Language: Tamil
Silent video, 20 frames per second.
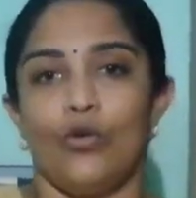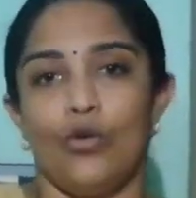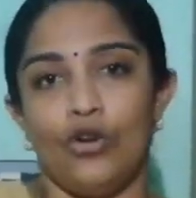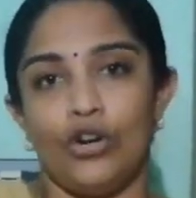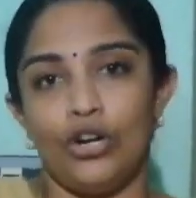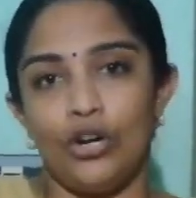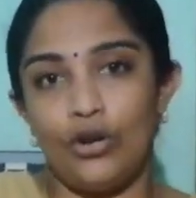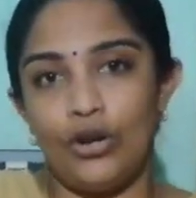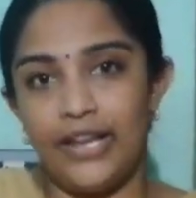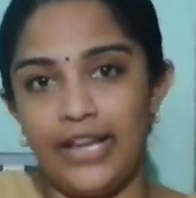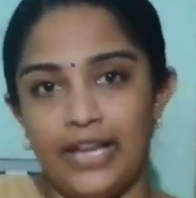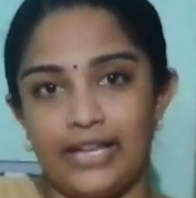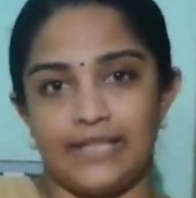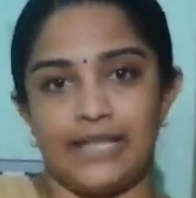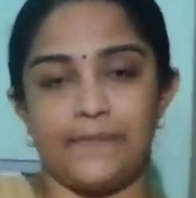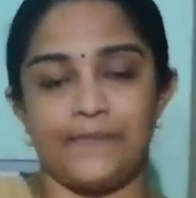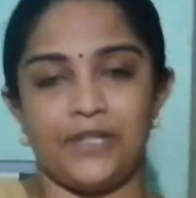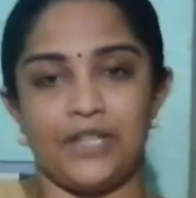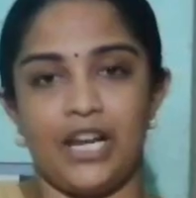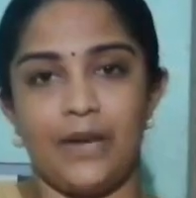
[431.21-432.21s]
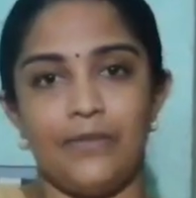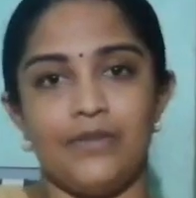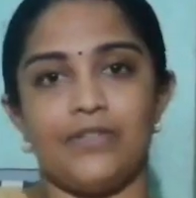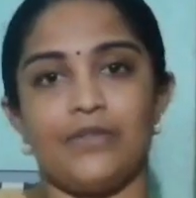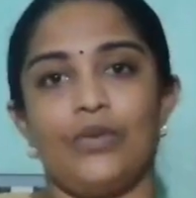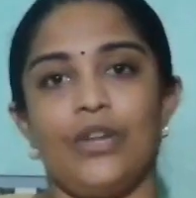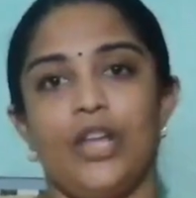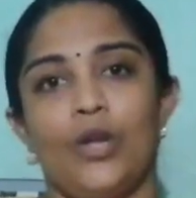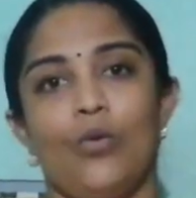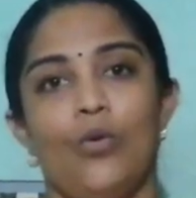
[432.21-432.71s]
உங்களுடைய
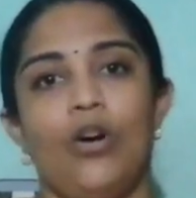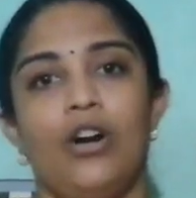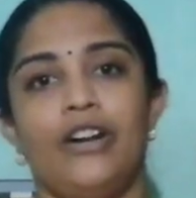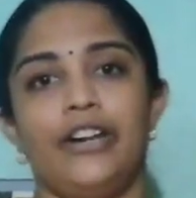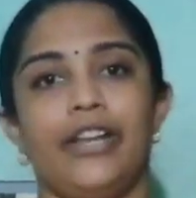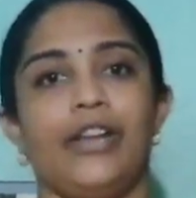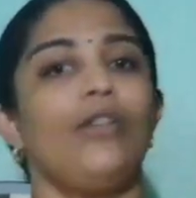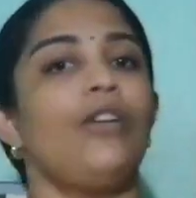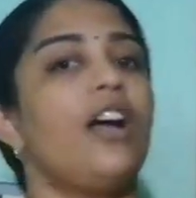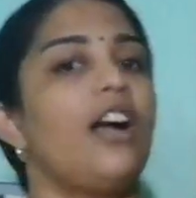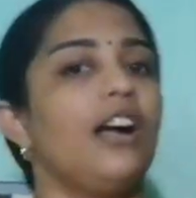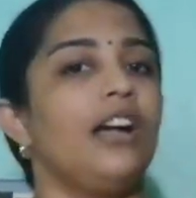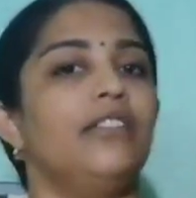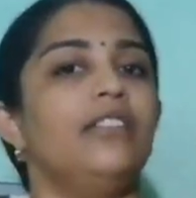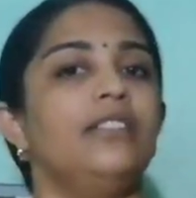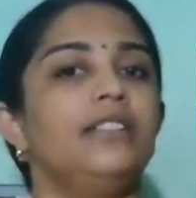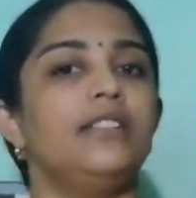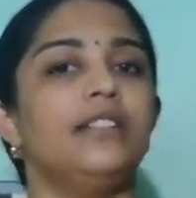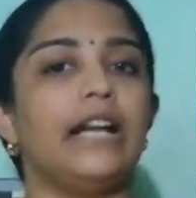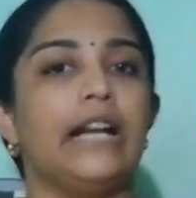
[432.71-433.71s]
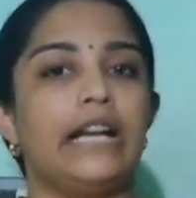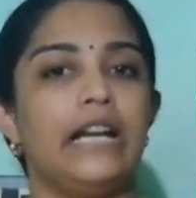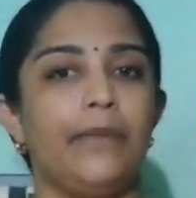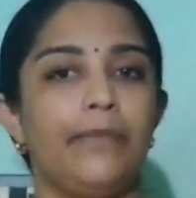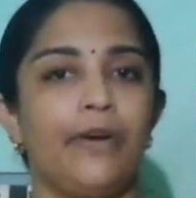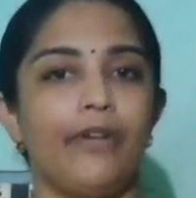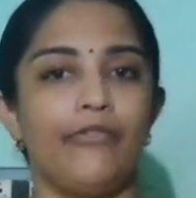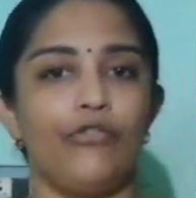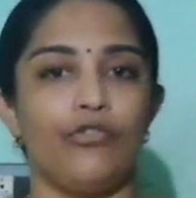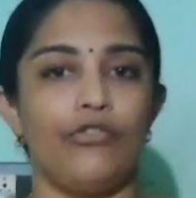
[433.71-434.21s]
சப்ஸ்கிரைபர்ஸுடைய வாண்ட்டையும் நாங்கள் வந்து
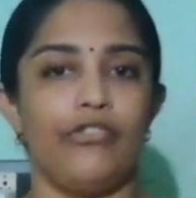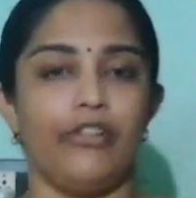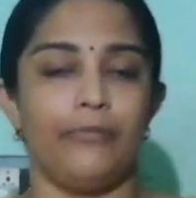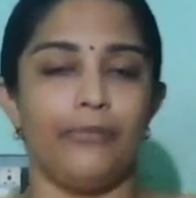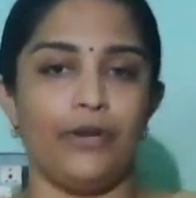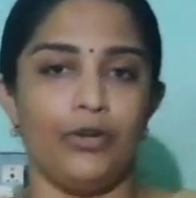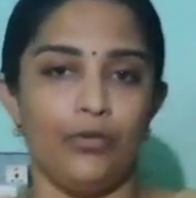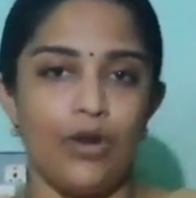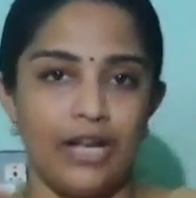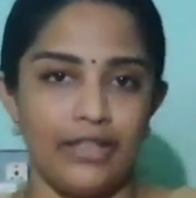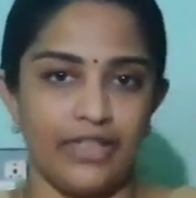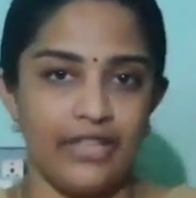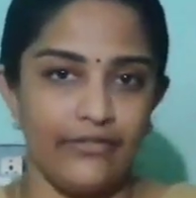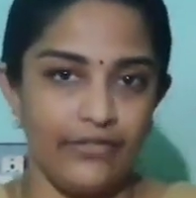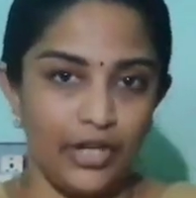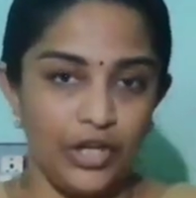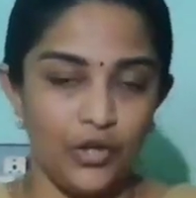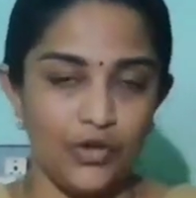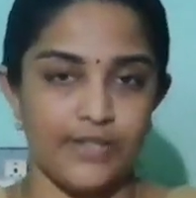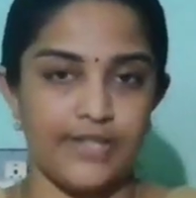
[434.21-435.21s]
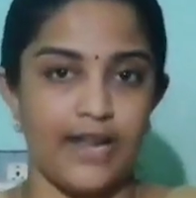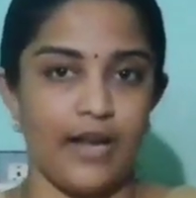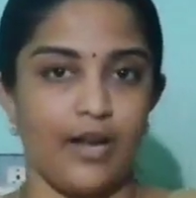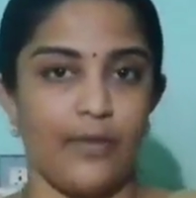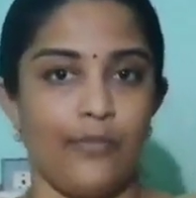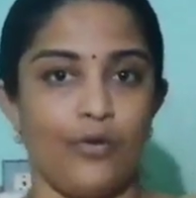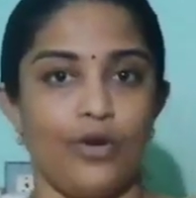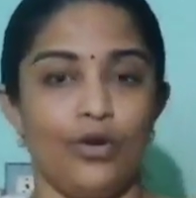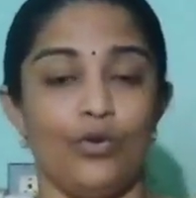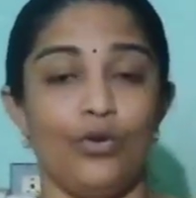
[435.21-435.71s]
கண்டிப்பாக ஃபுல்ஃபில் பண்ணுவோம் அந்த வீடியோஸ்
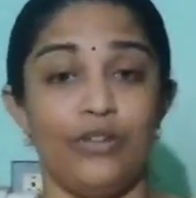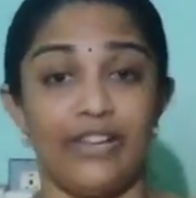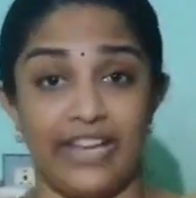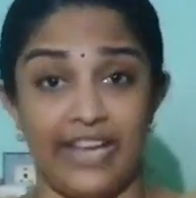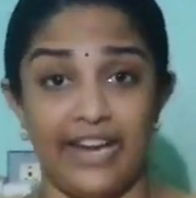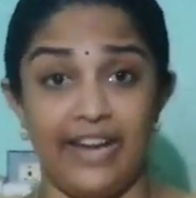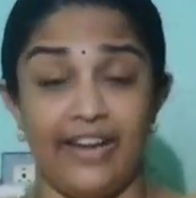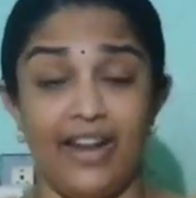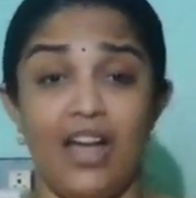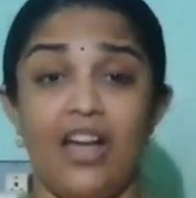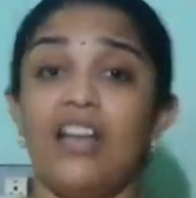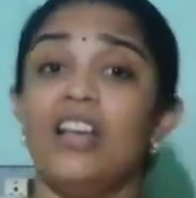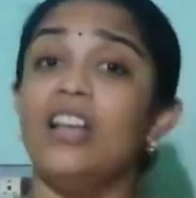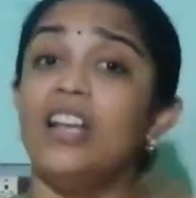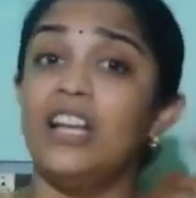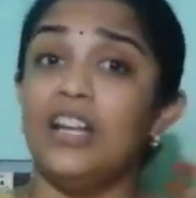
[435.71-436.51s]
நாங்கள் போடுவோம் ஏன்னா